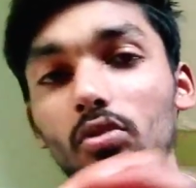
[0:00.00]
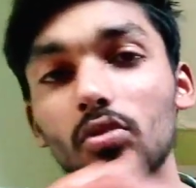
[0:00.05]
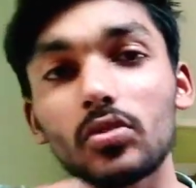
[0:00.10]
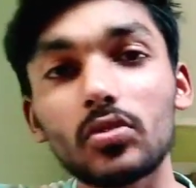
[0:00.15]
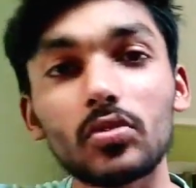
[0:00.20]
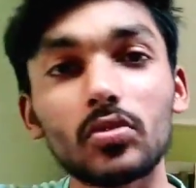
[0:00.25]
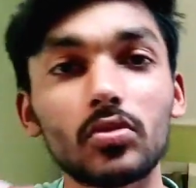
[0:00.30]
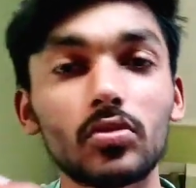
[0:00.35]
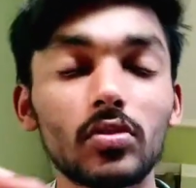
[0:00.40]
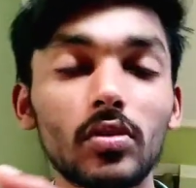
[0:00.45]

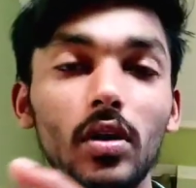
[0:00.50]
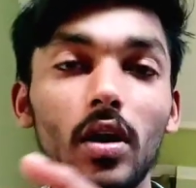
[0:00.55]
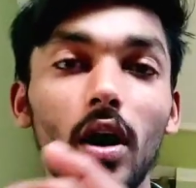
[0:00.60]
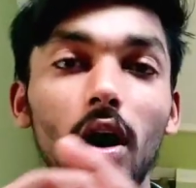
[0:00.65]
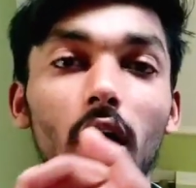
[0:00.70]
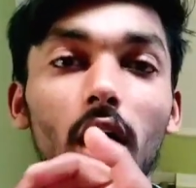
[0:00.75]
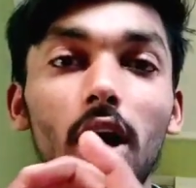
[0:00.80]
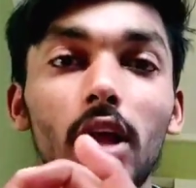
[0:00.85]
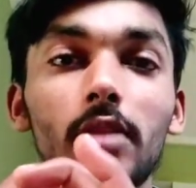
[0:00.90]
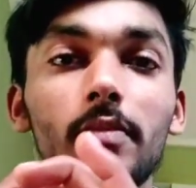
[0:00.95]
तो
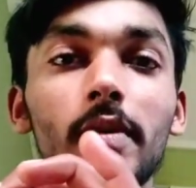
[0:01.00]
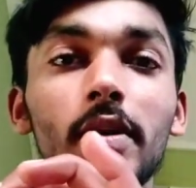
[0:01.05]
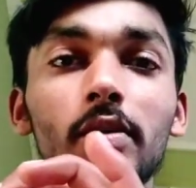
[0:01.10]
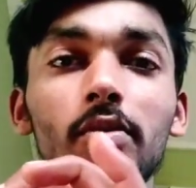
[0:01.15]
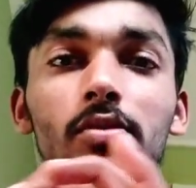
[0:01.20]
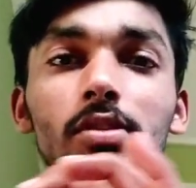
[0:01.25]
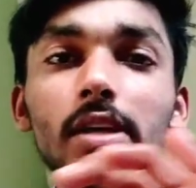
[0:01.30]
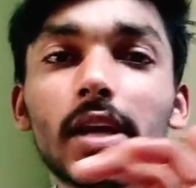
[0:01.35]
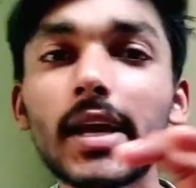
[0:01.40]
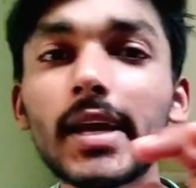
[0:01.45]
आज मैं
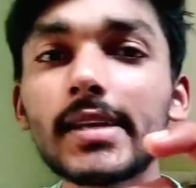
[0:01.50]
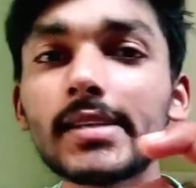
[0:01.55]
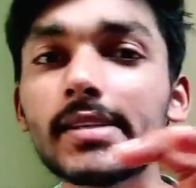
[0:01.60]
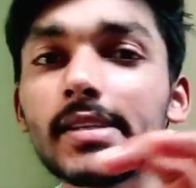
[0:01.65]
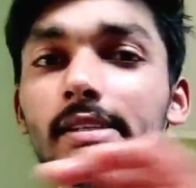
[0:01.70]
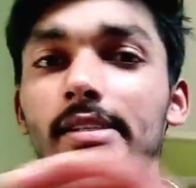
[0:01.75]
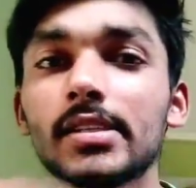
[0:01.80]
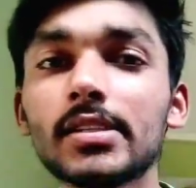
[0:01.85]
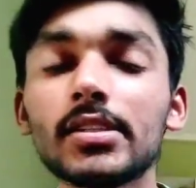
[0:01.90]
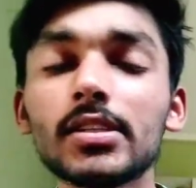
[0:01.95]
कुछ
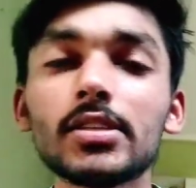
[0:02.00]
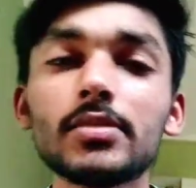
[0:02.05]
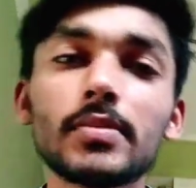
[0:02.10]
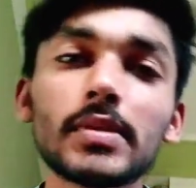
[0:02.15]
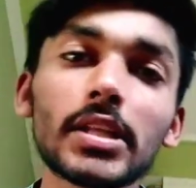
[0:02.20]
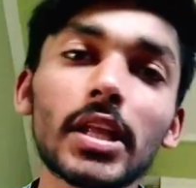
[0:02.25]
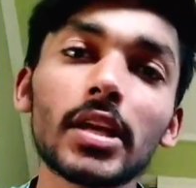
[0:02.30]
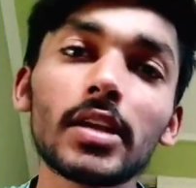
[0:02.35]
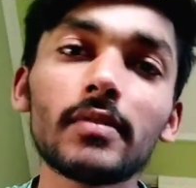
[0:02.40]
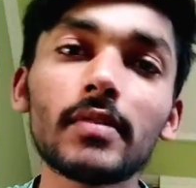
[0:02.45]
ऐसी ऐसी चीज़
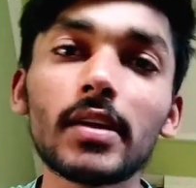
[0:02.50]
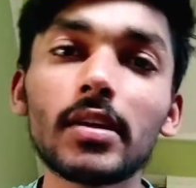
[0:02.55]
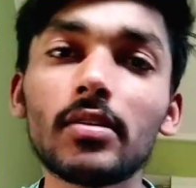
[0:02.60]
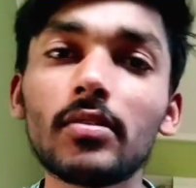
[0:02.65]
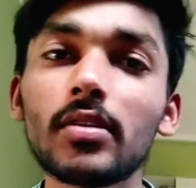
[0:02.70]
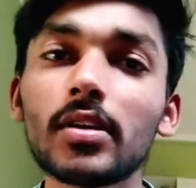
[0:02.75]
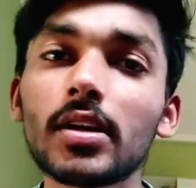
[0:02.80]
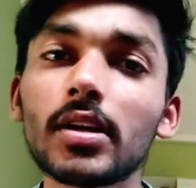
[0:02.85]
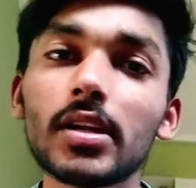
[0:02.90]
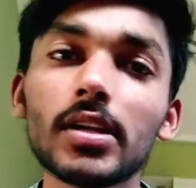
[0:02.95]
बताने
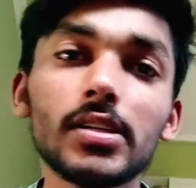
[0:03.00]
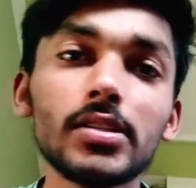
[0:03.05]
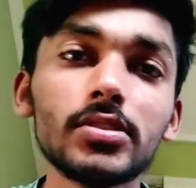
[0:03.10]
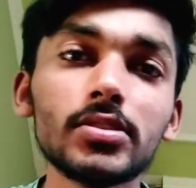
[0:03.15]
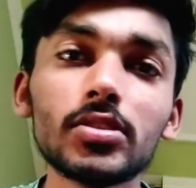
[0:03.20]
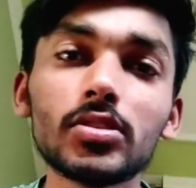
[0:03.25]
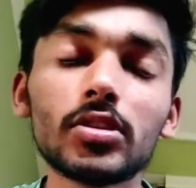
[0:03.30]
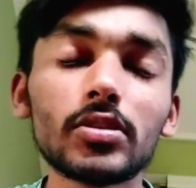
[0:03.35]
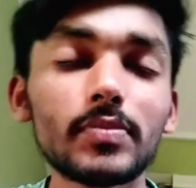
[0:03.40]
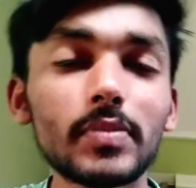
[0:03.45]
वाला हूँ अगर
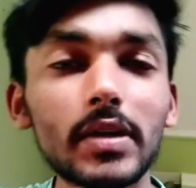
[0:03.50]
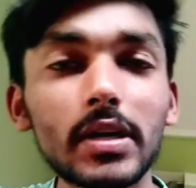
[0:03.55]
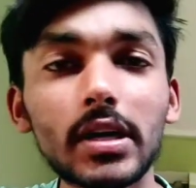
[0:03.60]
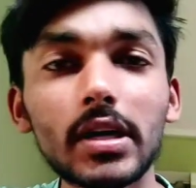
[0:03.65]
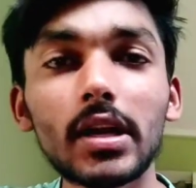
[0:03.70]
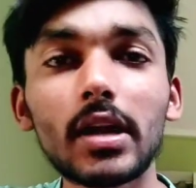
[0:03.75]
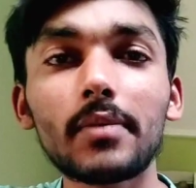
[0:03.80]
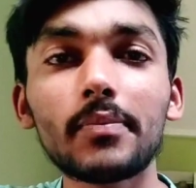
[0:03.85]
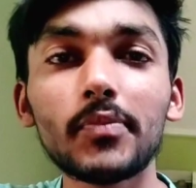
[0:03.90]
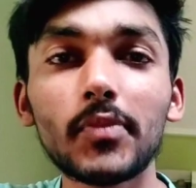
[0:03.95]
इन चीज़ों पर
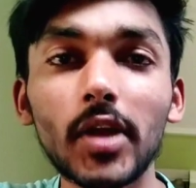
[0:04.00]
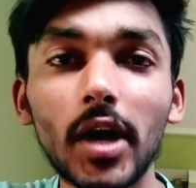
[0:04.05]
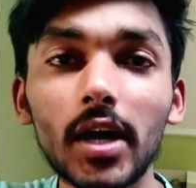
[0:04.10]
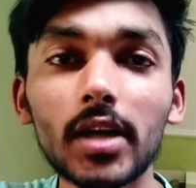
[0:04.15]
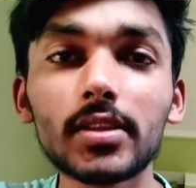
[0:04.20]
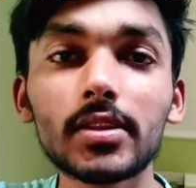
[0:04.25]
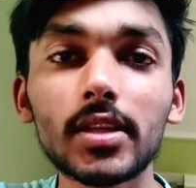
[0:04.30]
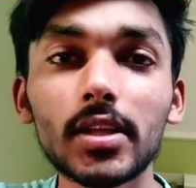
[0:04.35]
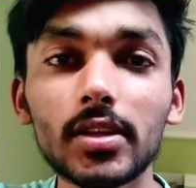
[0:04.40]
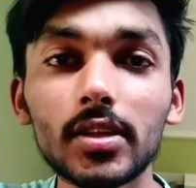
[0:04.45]
अगर आप
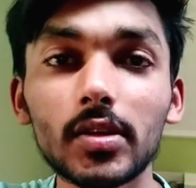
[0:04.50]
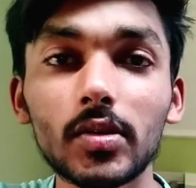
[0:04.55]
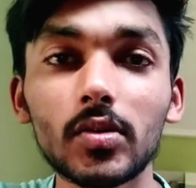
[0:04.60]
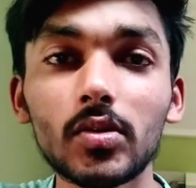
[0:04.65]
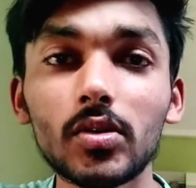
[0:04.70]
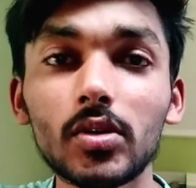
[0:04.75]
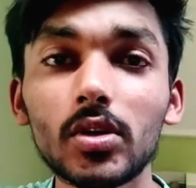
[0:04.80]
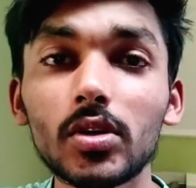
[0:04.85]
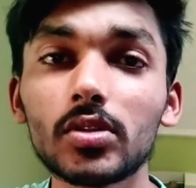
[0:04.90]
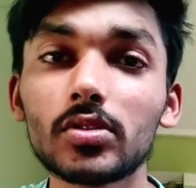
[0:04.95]
ध्यान देते
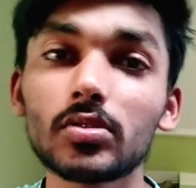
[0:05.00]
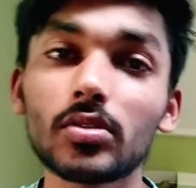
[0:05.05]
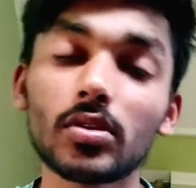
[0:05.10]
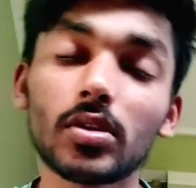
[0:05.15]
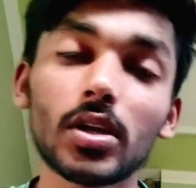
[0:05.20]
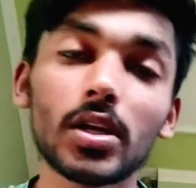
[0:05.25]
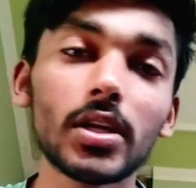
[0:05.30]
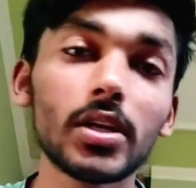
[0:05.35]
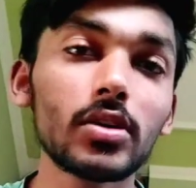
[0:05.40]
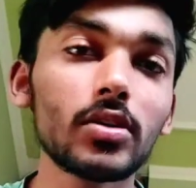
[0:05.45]
हो तो
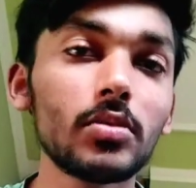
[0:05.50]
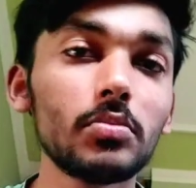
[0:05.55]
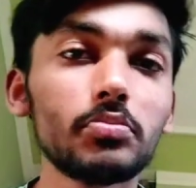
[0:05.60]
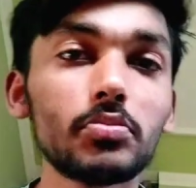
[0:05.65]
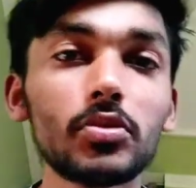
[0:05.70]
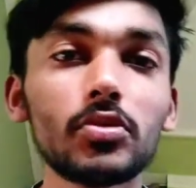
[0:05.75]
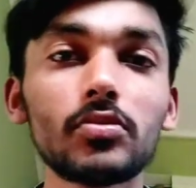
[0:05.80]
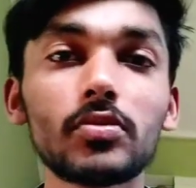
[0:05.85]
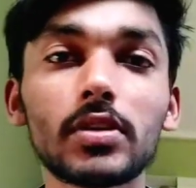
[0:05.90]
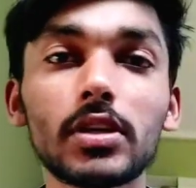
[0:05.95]
रनिंग को
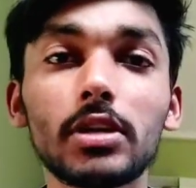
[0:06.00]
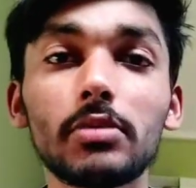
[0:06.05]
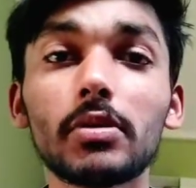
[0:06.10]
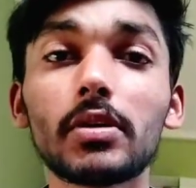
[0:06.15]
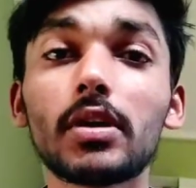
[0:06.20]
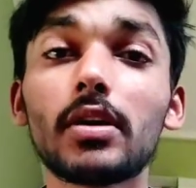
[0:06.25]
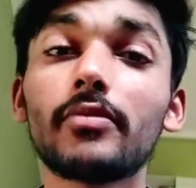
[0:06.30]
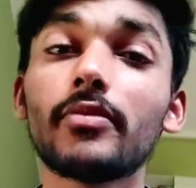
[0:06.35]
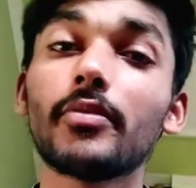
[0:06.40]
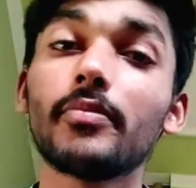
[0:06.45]
इम्प्रूव करने
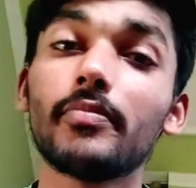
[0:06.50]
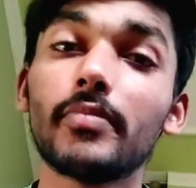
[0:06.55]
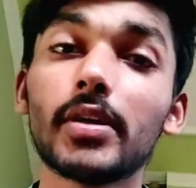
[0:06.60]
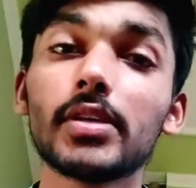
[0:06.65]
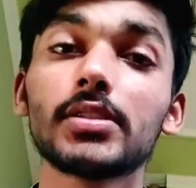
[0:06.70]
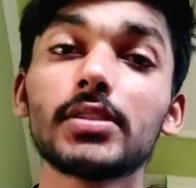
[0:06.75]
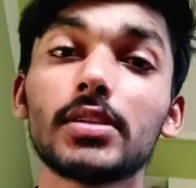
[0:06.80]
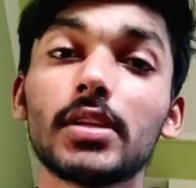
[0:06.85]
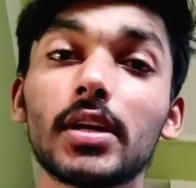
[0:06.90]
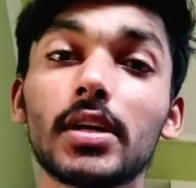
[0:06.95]
में काफ़ी
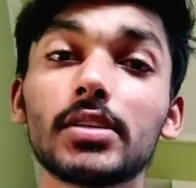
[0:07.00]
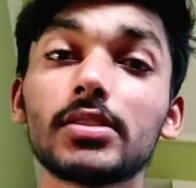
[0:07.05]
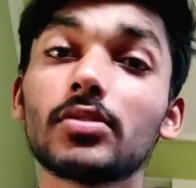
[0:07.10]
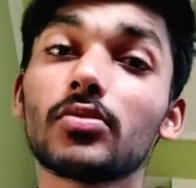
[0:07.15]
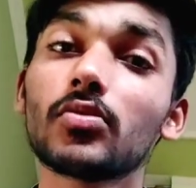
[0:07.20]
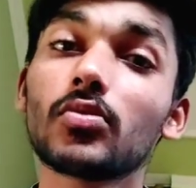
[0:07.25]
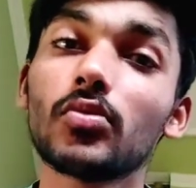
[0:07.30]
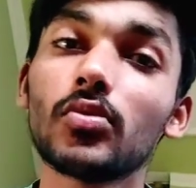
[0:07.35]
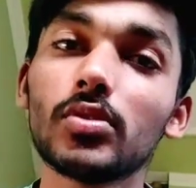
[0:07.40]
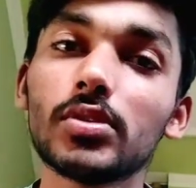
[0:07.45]
बेस्ट रहेगा
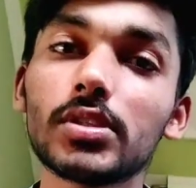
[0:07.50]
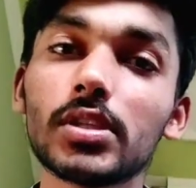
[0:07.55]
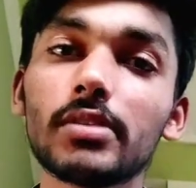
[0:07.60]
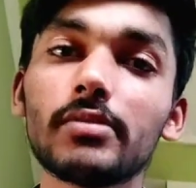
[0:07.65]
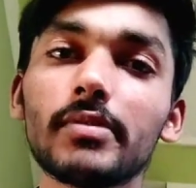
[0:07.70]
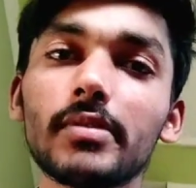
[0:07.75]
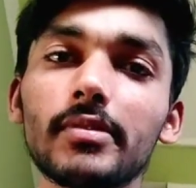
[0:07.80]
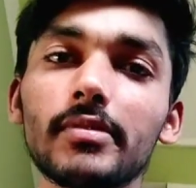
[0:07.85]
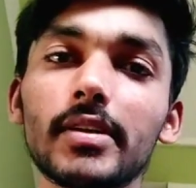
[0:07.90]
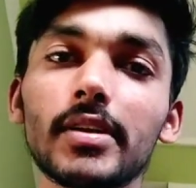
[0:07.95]
चाहे कोई सा
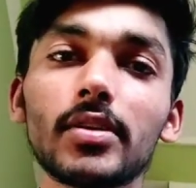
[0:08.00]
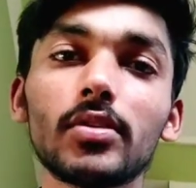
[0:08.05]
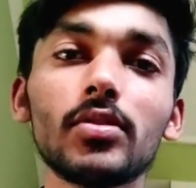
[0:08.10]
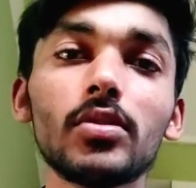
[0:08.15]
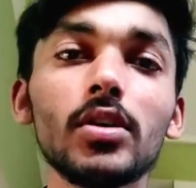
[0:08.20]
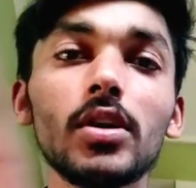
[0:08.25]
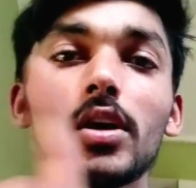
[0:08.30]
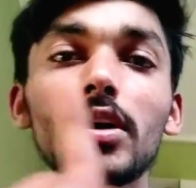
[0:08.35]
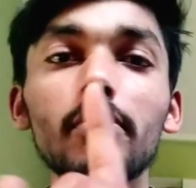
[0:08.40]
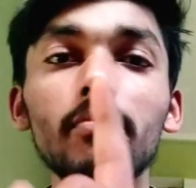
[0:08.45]
भी इवेंट हो
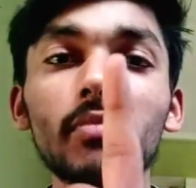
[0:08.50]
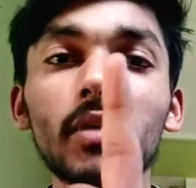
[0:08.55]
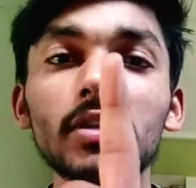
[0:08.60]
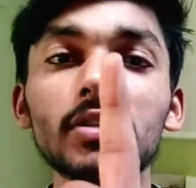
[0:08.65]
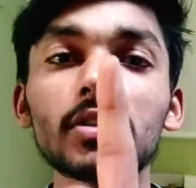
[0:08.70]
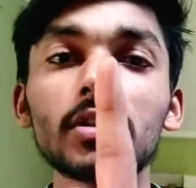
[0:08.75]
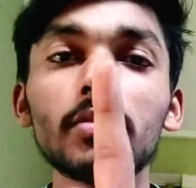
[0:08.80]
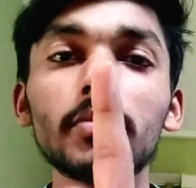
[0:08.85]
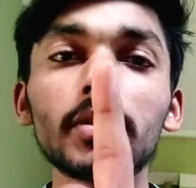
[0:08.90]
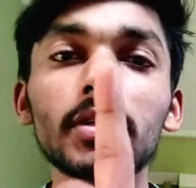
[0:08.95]

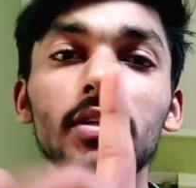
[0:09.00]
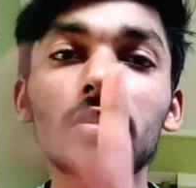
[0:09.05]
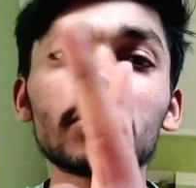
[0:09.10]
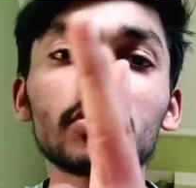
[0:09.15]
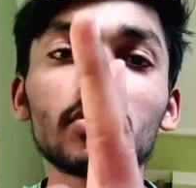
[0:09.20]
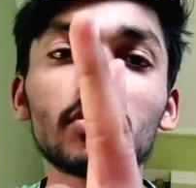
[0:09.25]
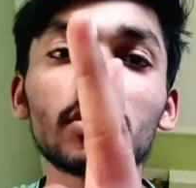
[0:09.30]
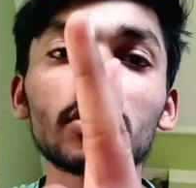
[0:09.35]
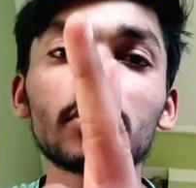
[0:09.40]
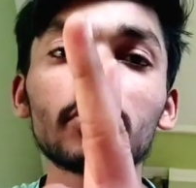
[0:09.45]
पाँच किलोमीटर
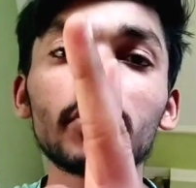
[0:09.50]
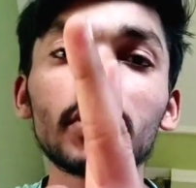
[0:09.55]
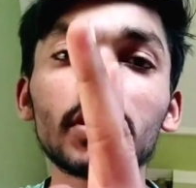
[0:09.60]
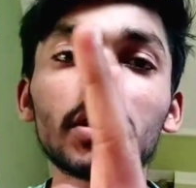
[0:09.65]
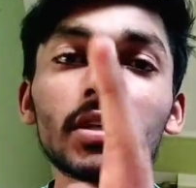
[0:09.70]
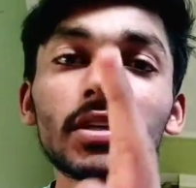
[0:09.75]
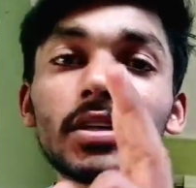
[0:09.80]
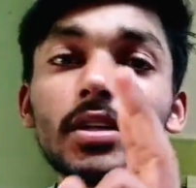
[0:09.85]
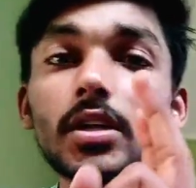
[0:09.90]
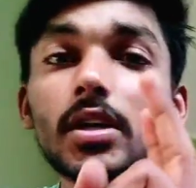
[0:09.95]
सोलह सौ
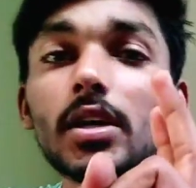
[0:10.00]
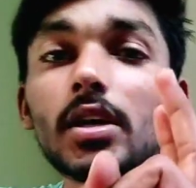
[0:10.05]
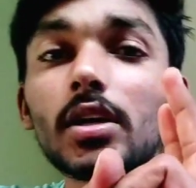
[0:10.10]
मीटर